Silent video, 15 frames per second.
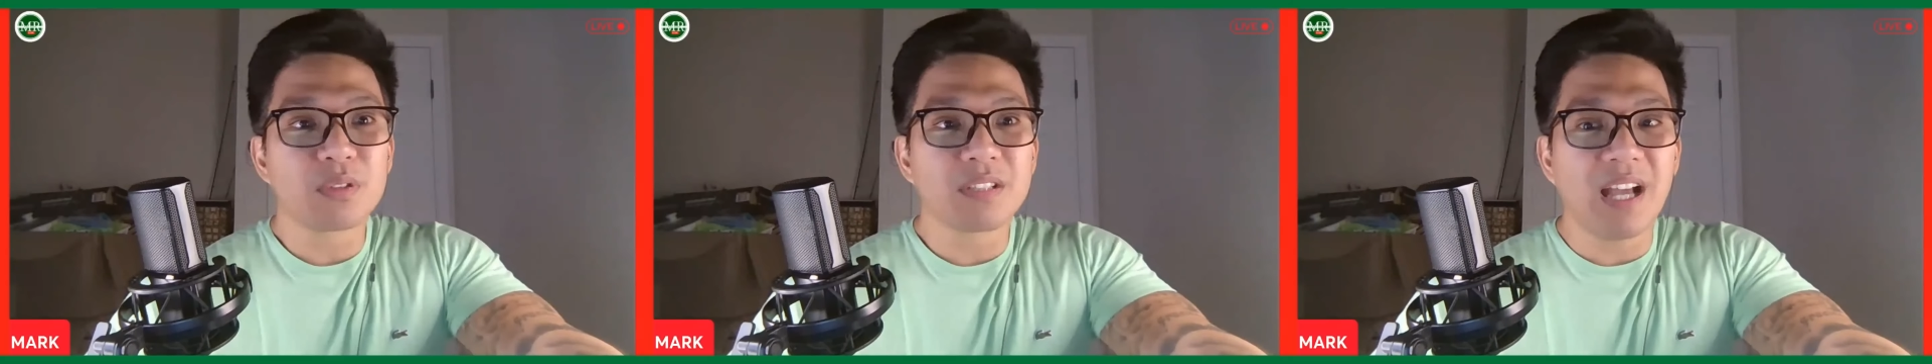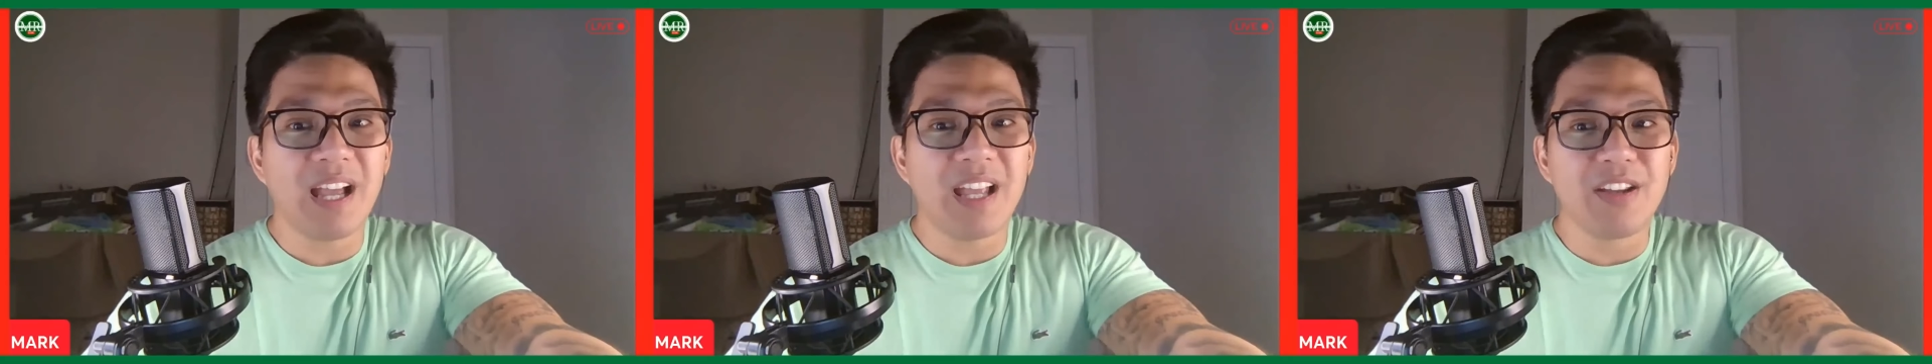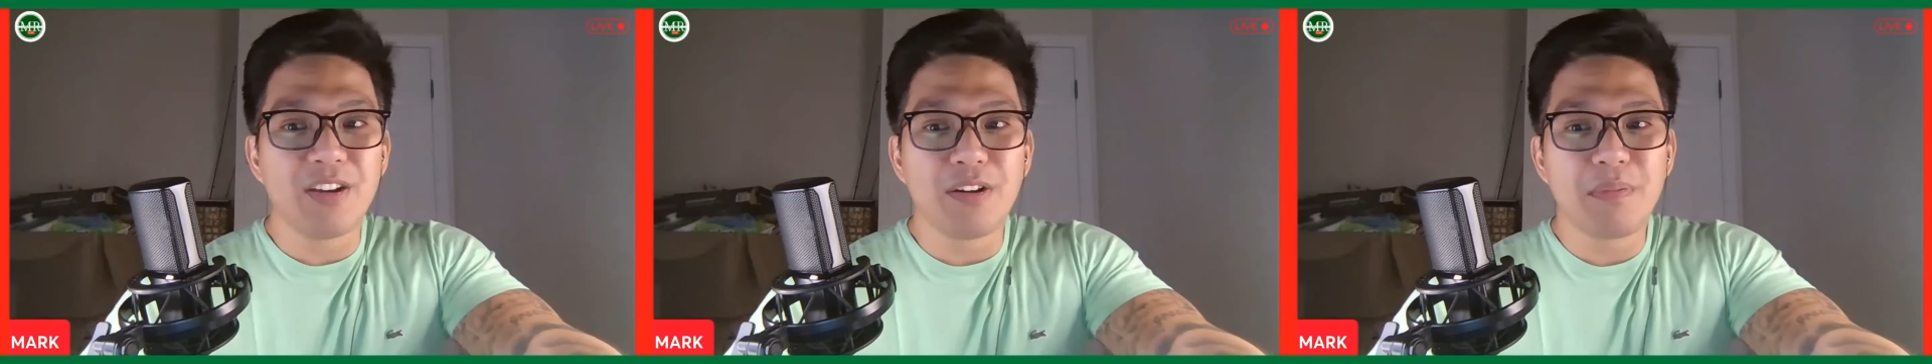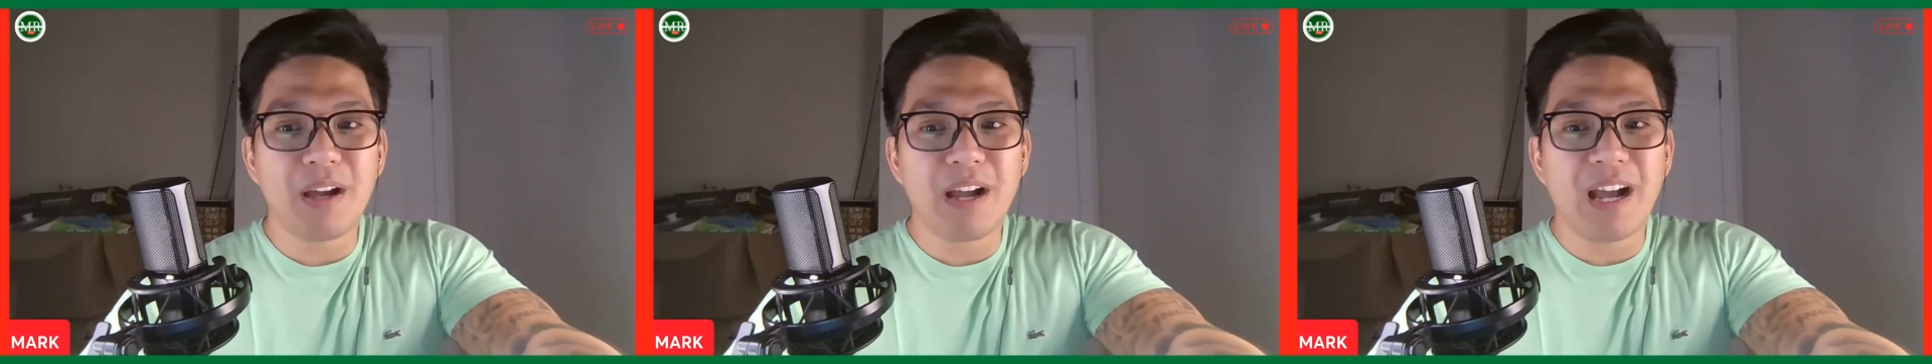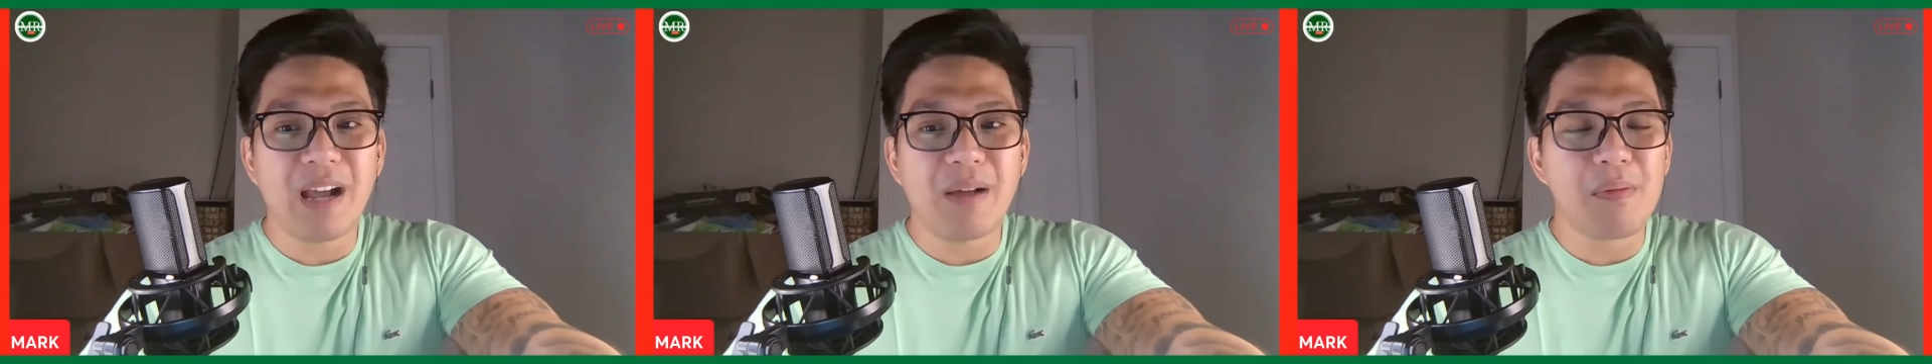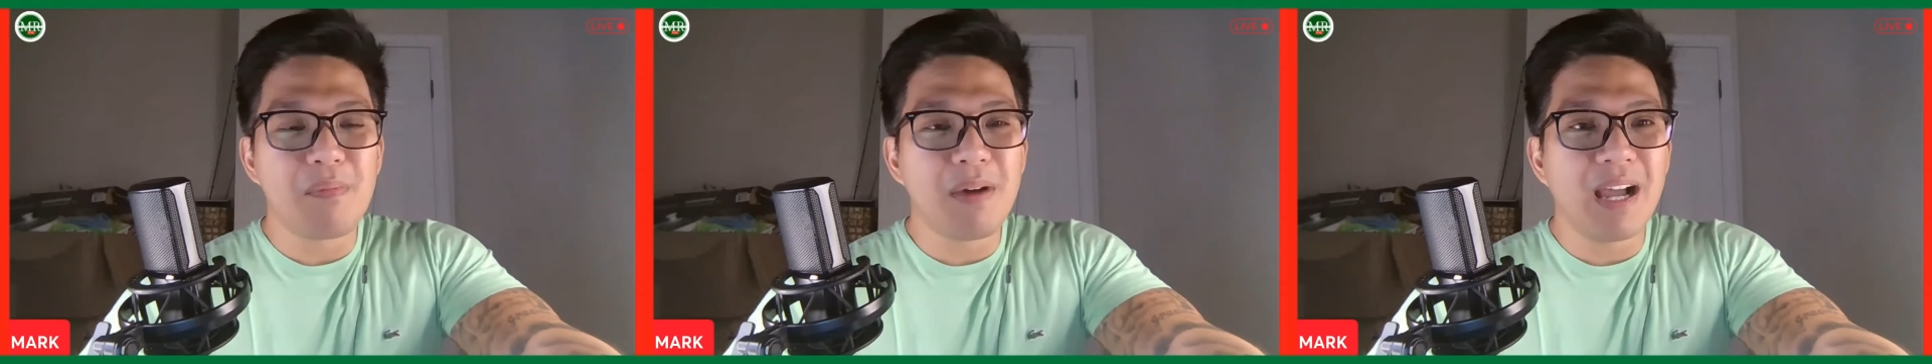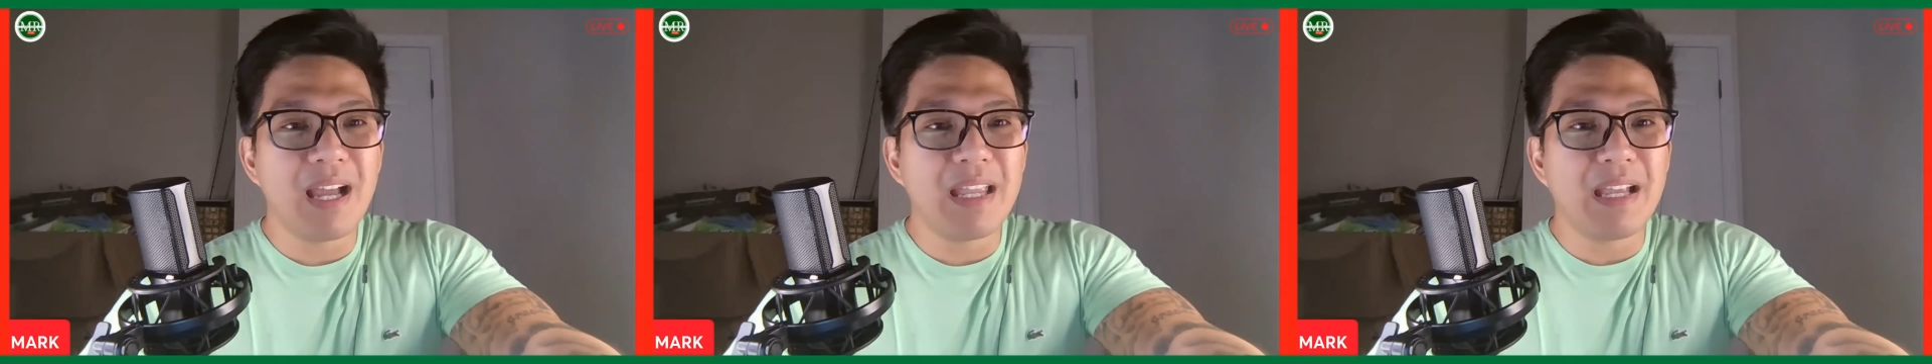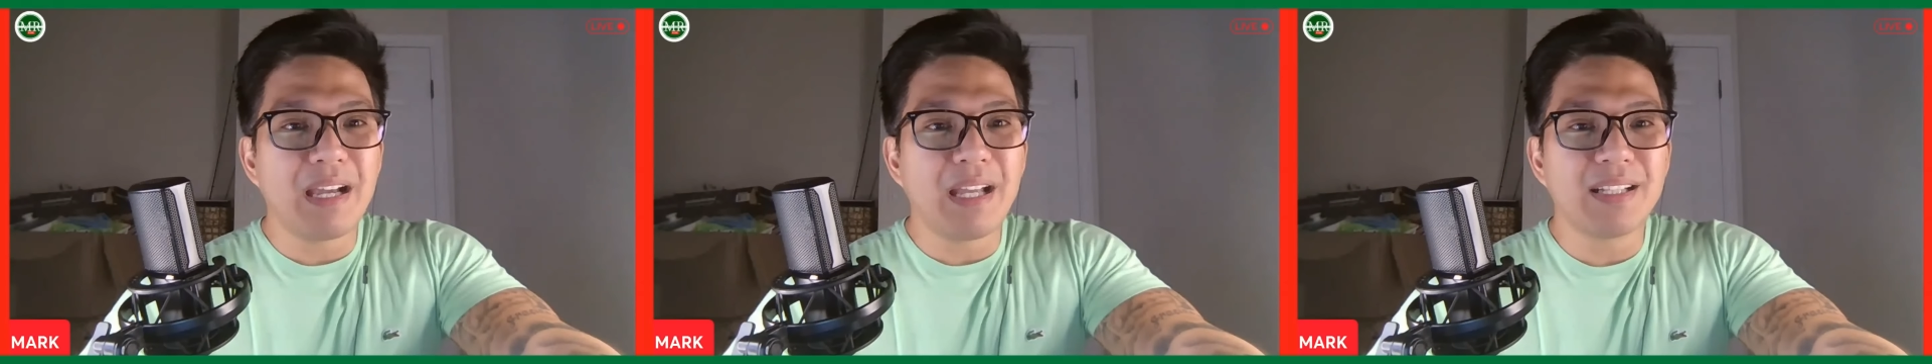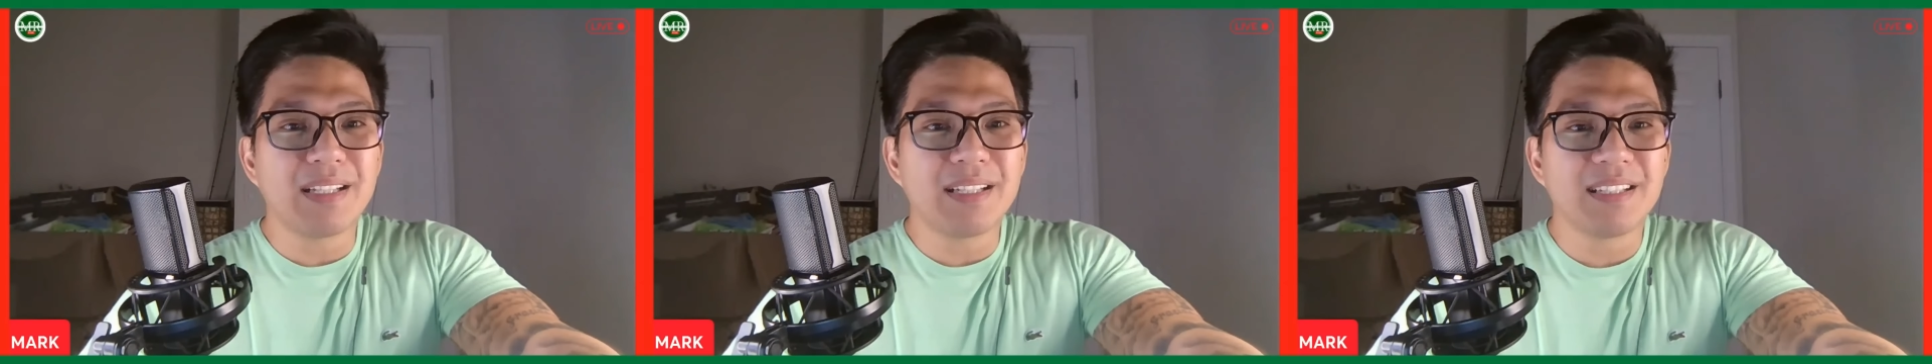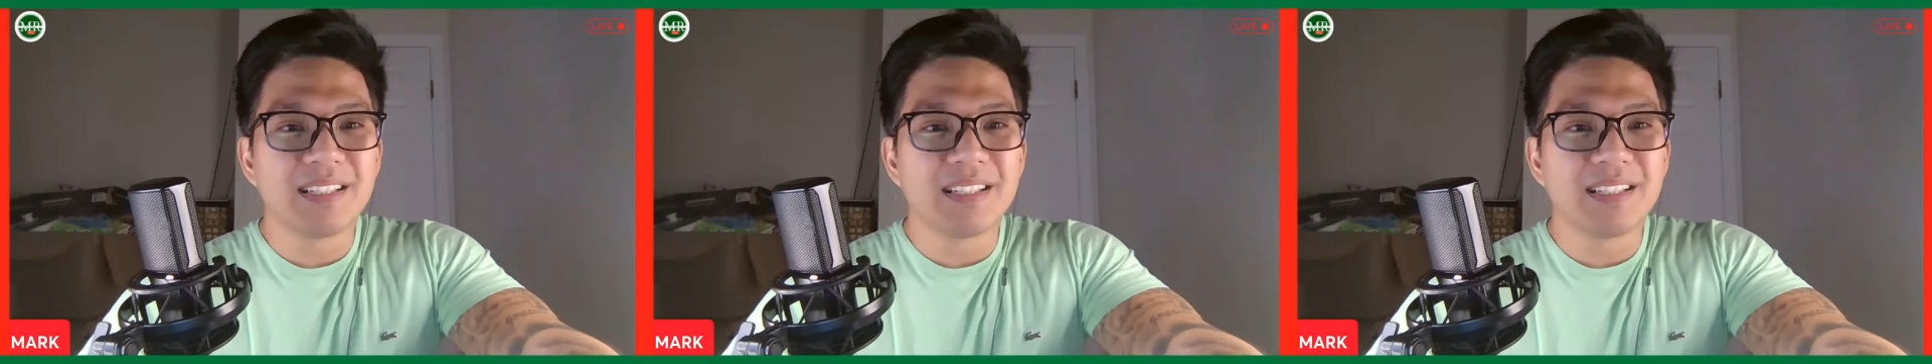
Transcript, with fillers: ho tayo, mga kababayan.